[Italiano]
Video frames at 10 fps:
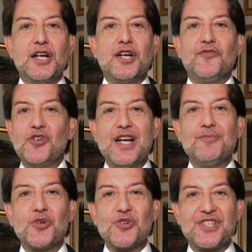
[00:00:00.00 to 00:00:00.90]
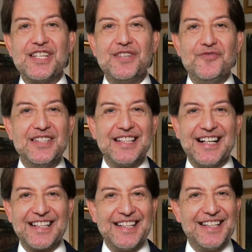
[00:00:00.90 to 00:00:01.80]
Vogliamo così
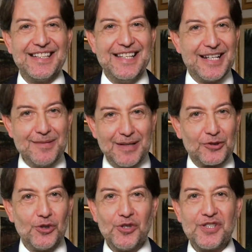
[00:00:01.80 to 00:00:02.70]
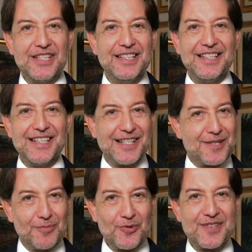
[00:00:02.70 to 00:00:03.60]
invitare gli animatori, i
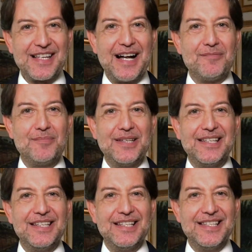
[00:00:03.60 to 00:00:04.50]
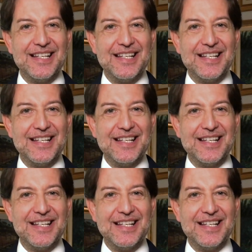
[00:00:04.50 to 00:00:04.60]
responsabili, gli